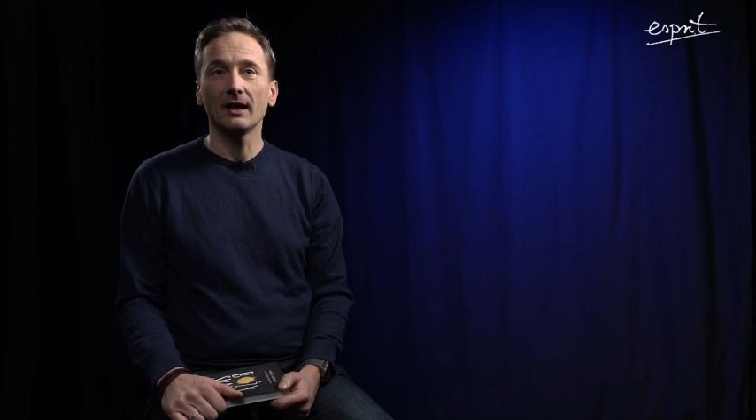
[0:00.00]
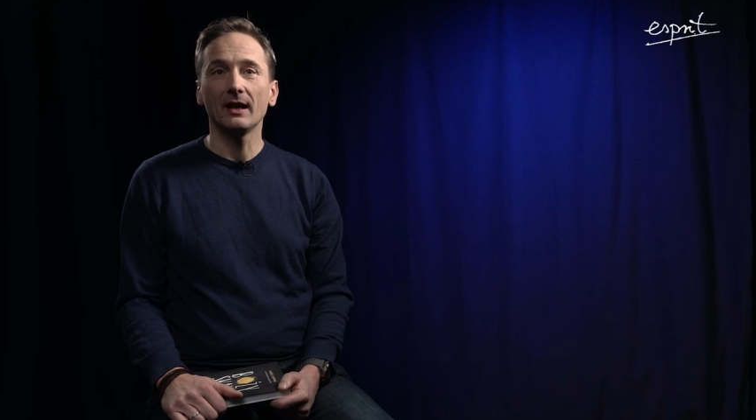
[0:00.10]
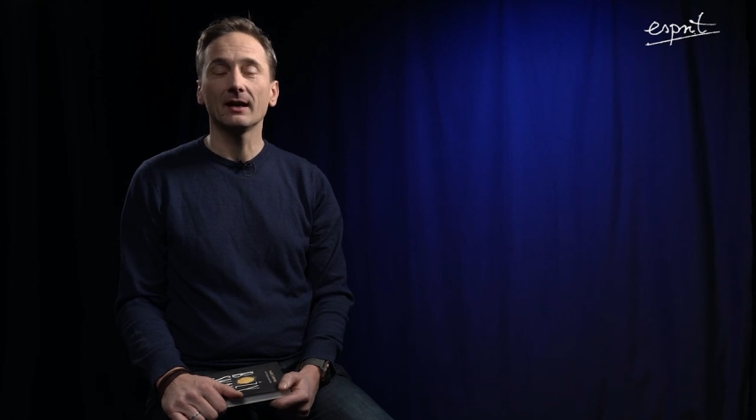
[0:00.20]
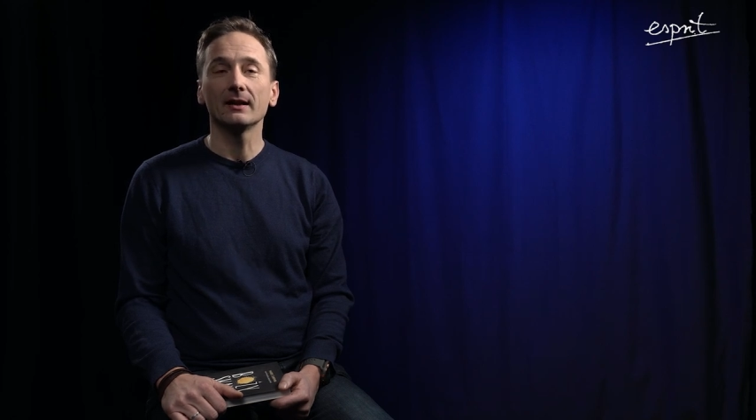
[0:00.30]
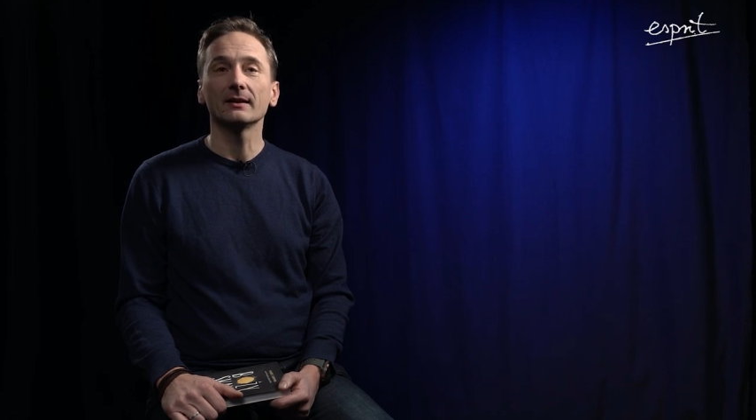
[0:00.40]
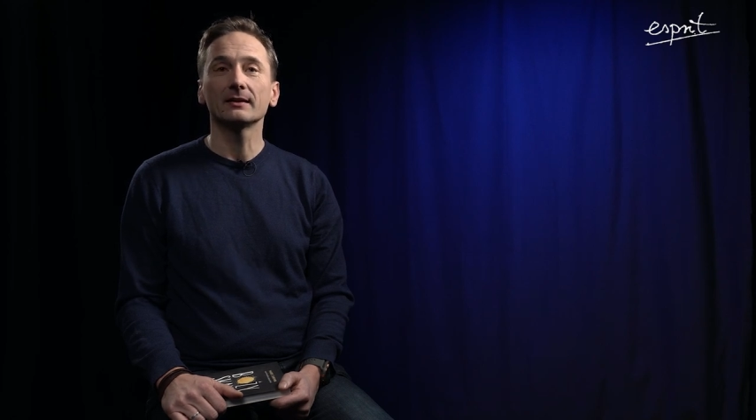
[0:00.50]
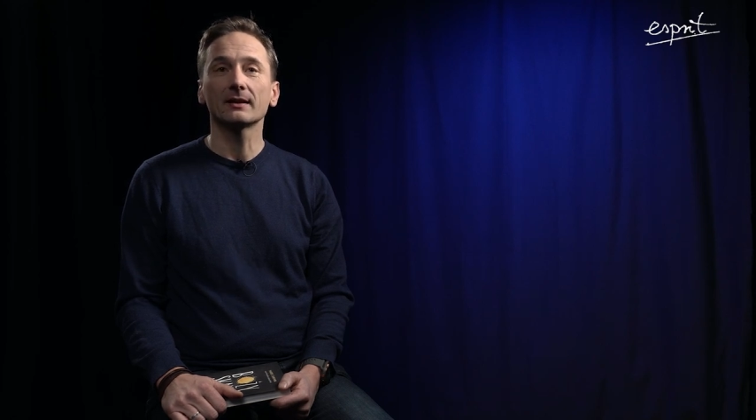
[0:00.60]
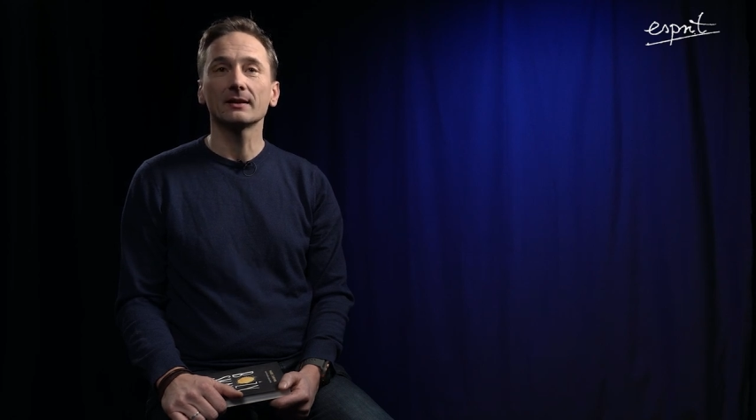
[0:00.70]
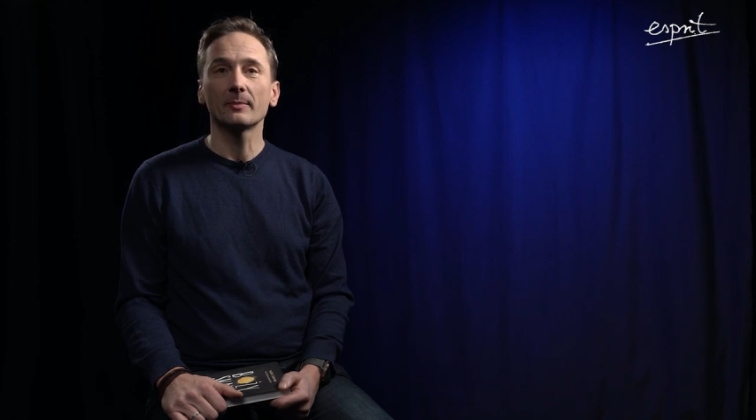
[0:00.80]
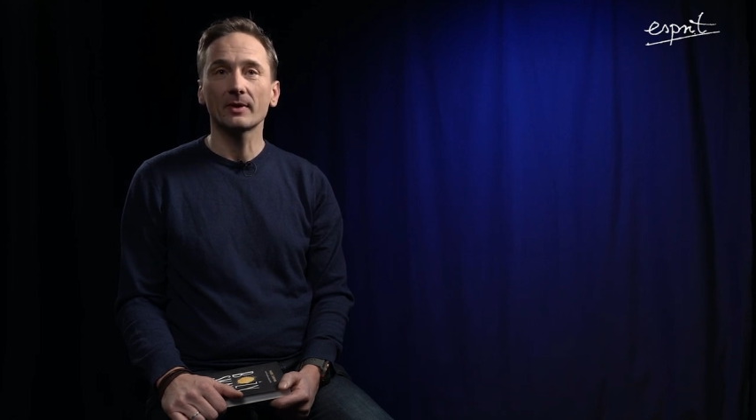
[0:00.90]
ale
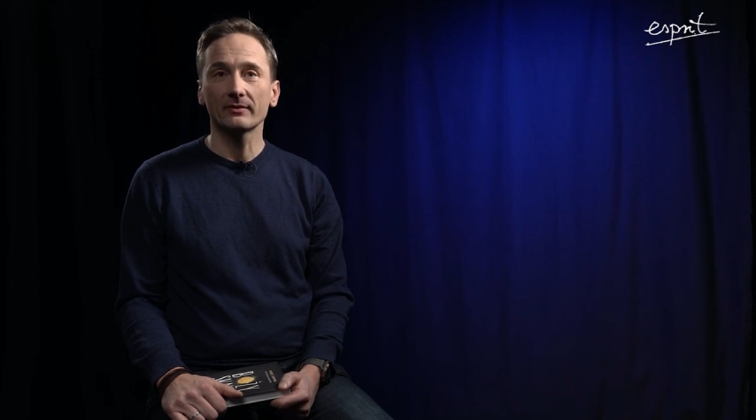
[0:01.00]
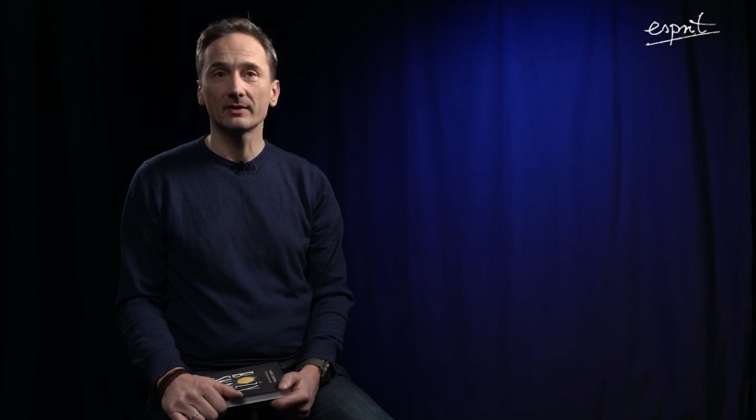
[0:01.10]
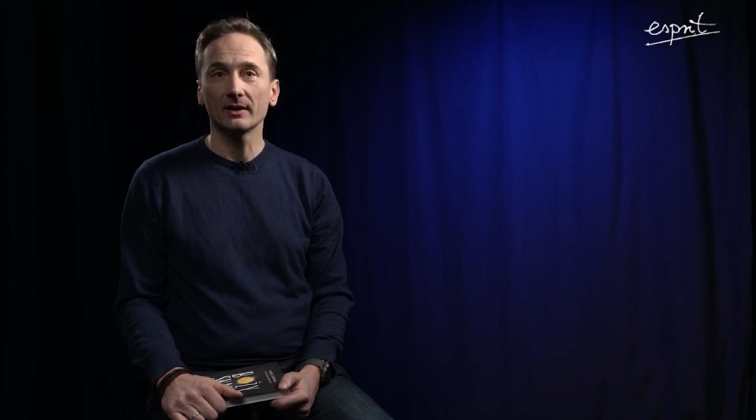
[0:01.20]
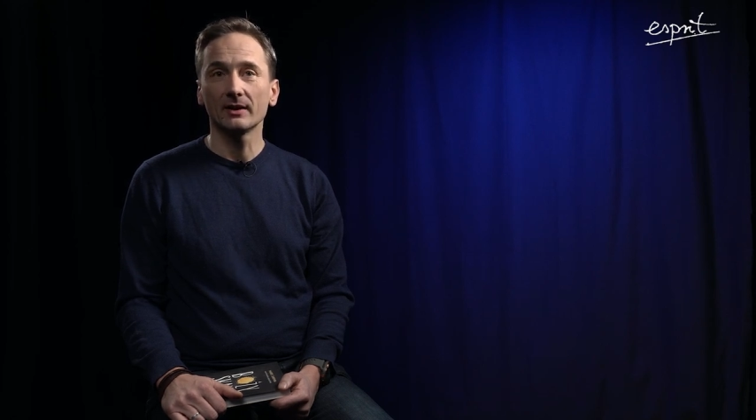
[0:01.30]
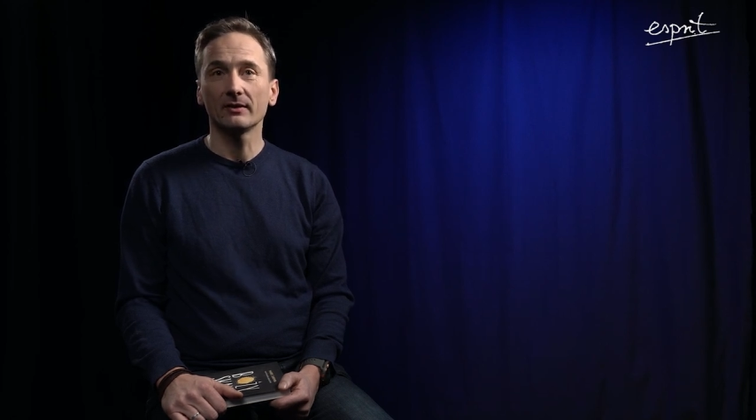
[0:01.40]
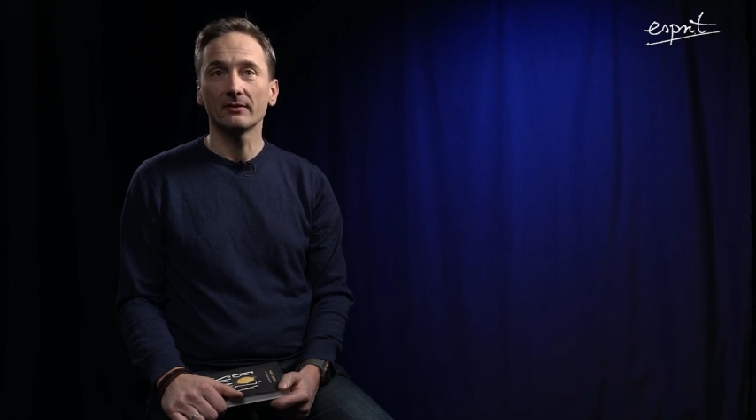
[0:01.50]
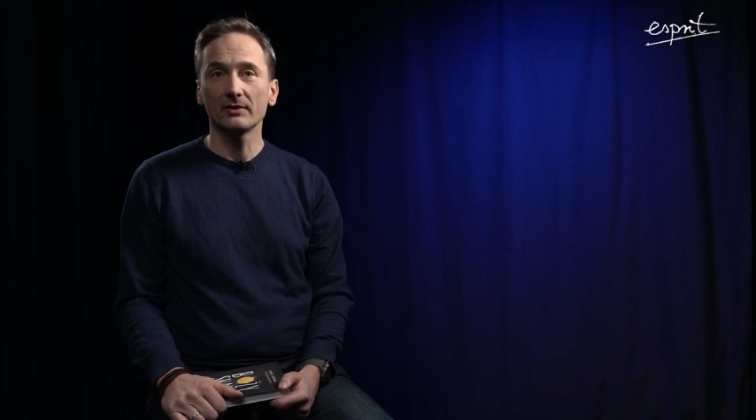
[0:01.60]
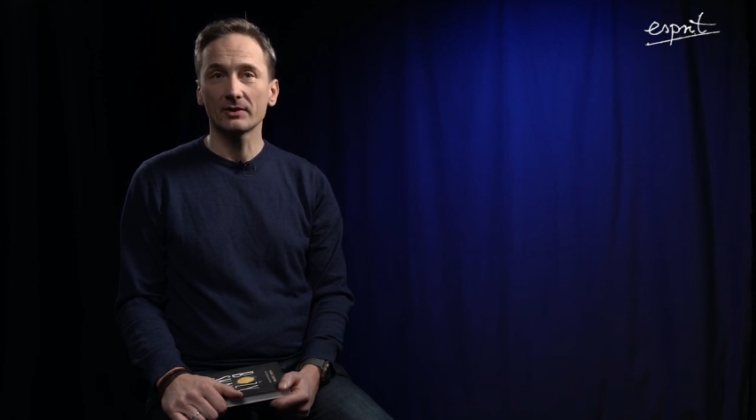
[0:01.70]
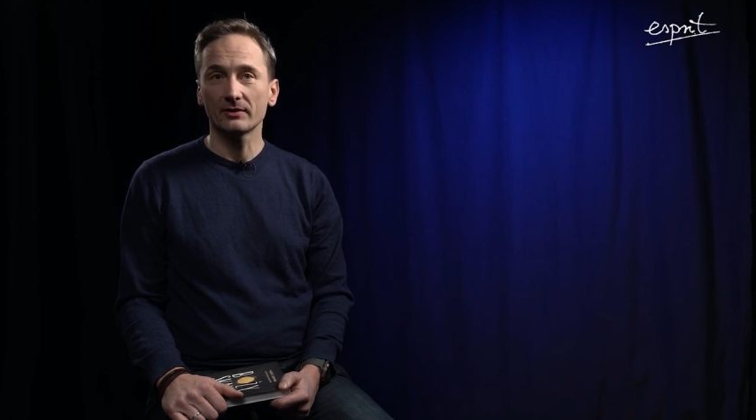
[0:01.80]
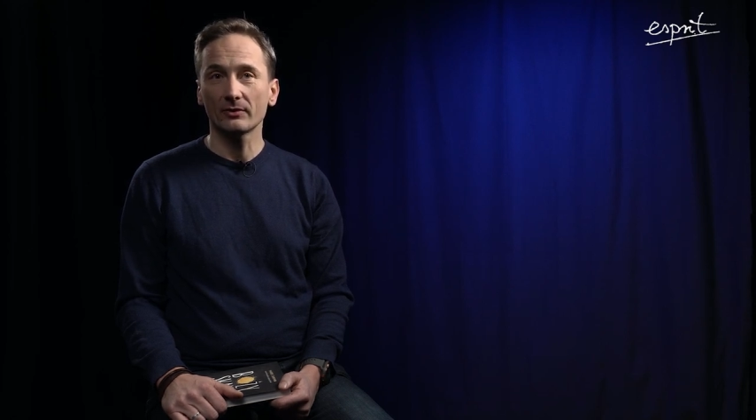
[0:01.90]
tak naprawdę
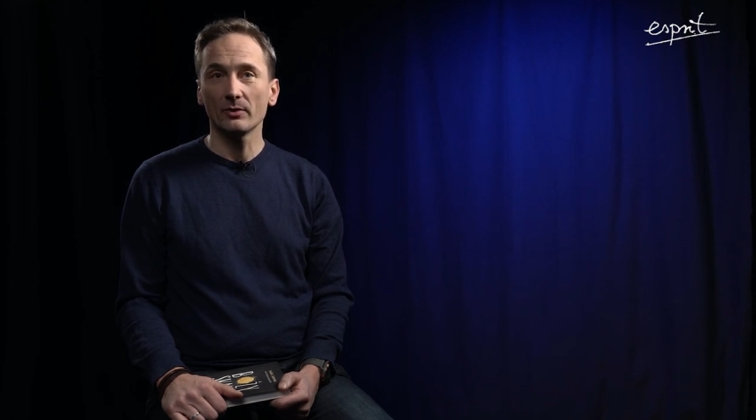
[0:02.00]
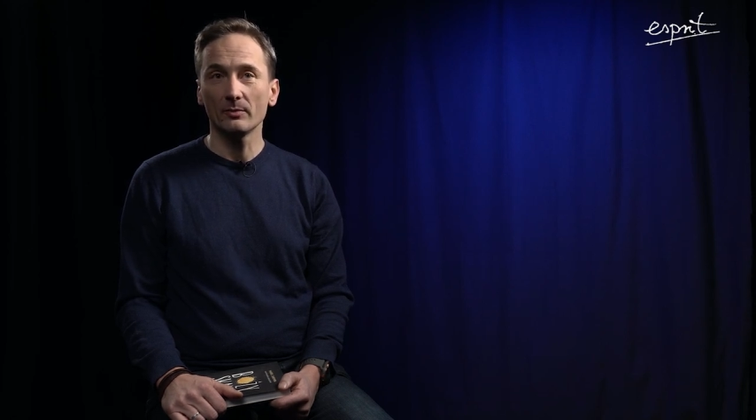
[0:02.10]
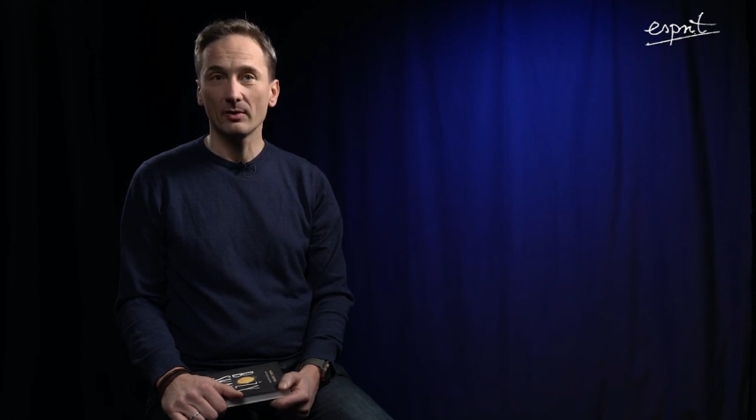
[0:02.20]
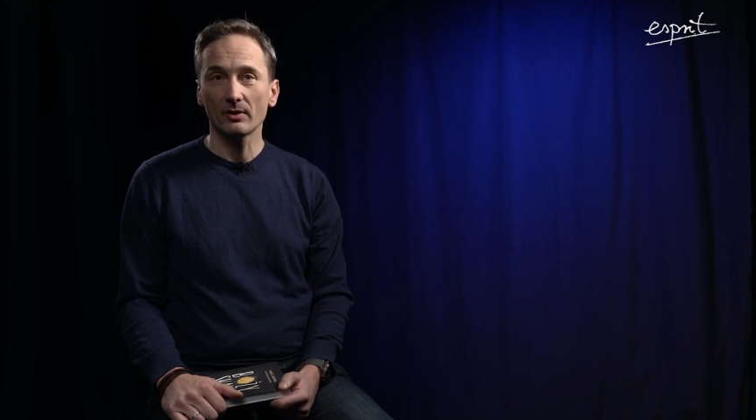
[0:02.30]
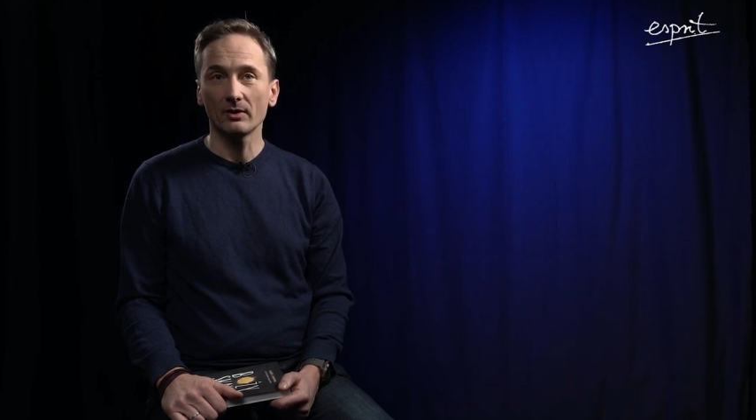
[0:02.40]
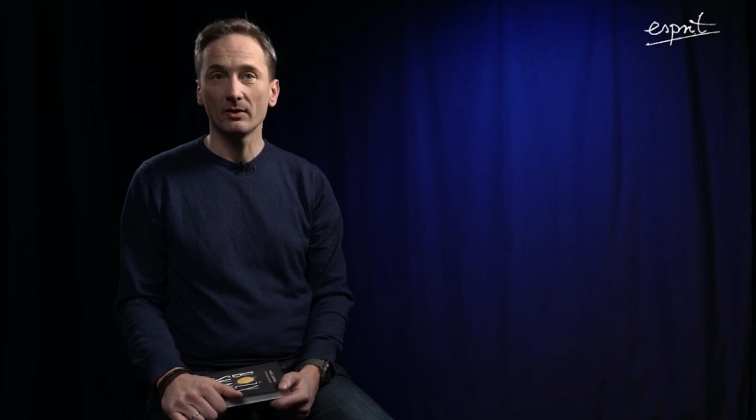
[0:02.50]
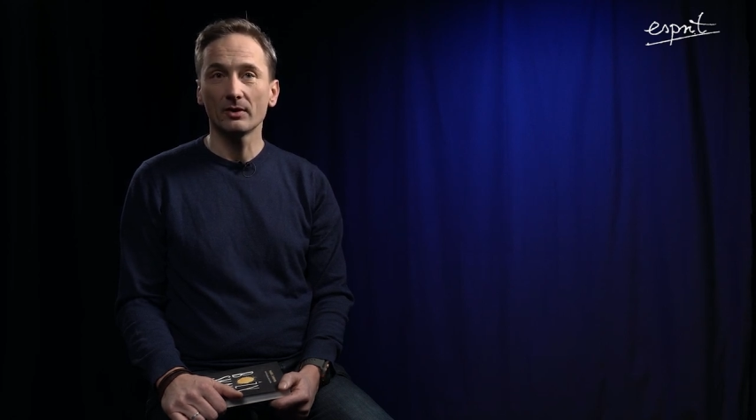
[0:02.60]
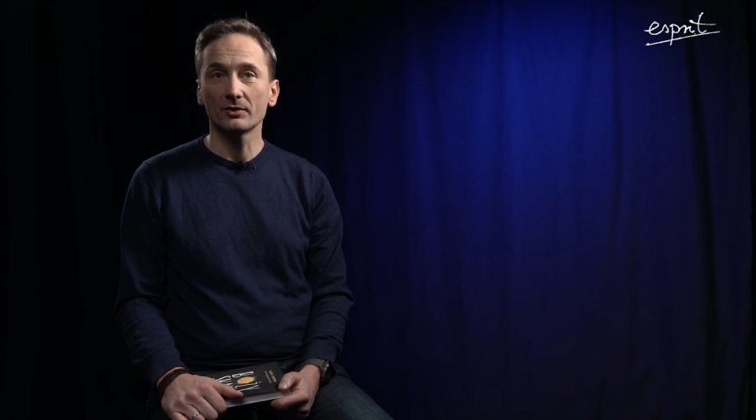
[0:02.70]
wierzę głęboko,